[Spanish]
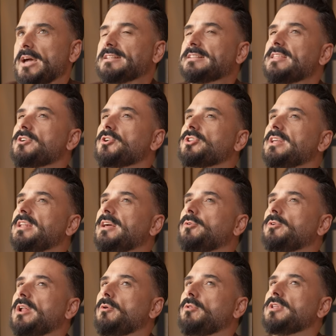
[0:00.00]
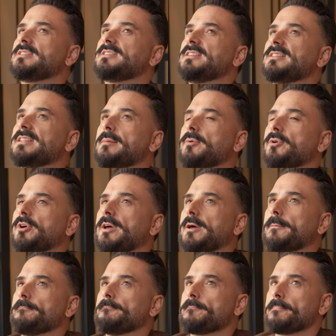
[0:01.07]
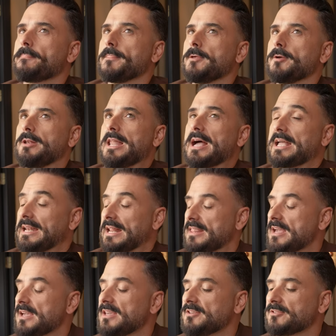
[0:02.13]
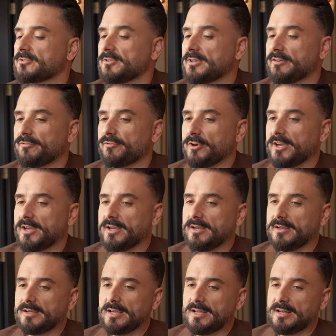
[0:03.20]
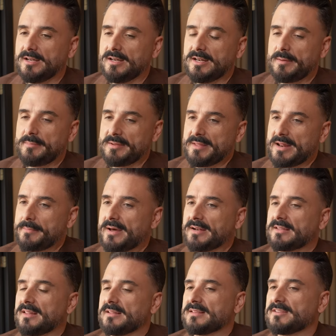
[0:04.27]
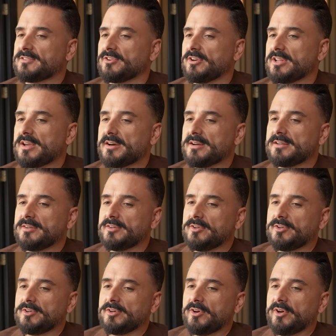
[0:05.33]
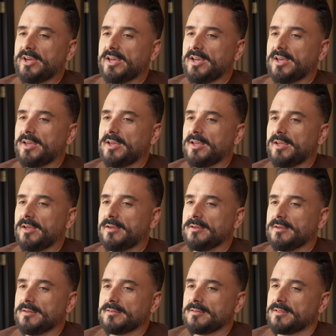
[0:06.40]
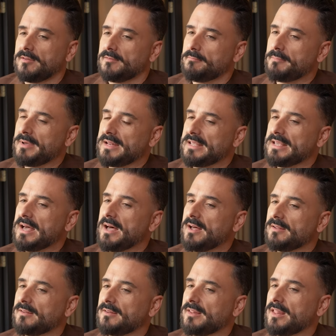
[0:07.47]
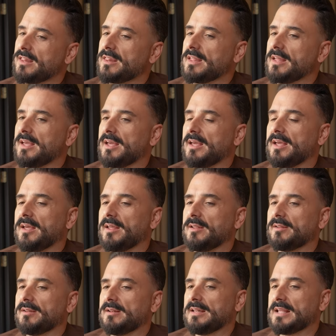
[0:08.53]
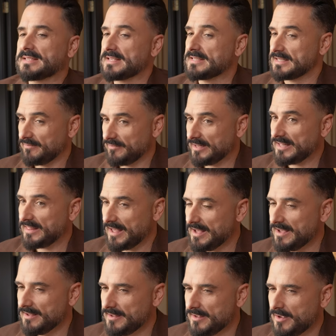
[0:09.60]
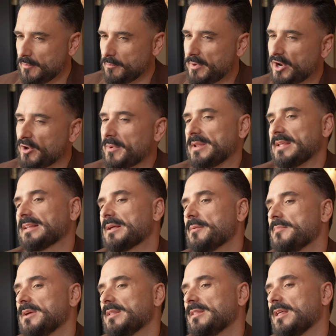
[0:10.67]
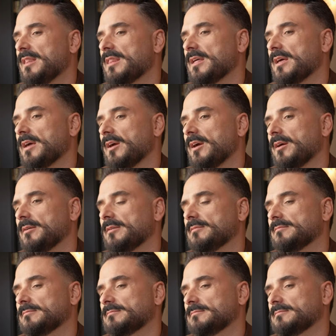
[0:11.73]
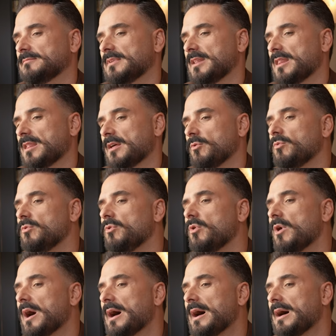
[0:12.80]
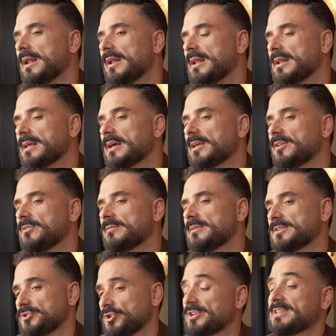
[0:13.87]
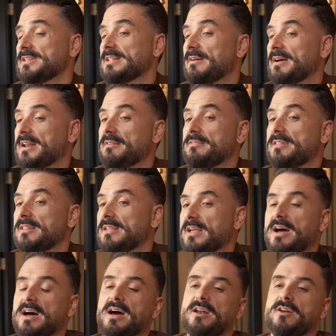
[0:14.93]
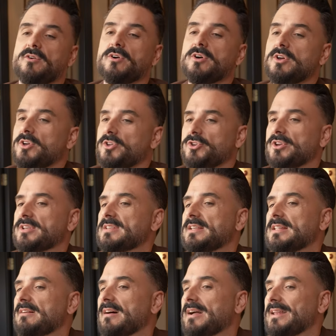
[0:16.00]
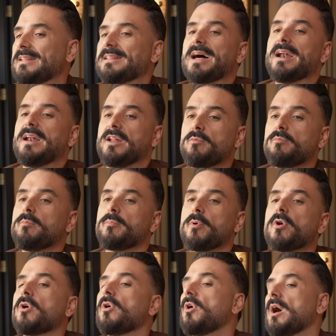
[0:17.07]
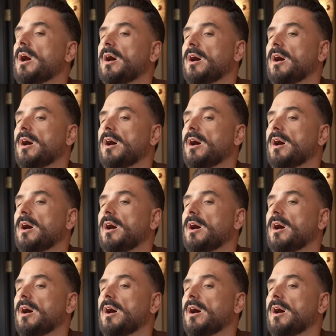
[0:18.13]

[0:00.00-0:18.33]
Este disco tiene una luz distinta porque Las que nadie quiso, que fue la primera parte de esta historia, eh, venía desde la sensibilidad pero venía también desde, desde un lugar en el que yo necesitaba reivindicar algo, yo necesitaba gritarle un poco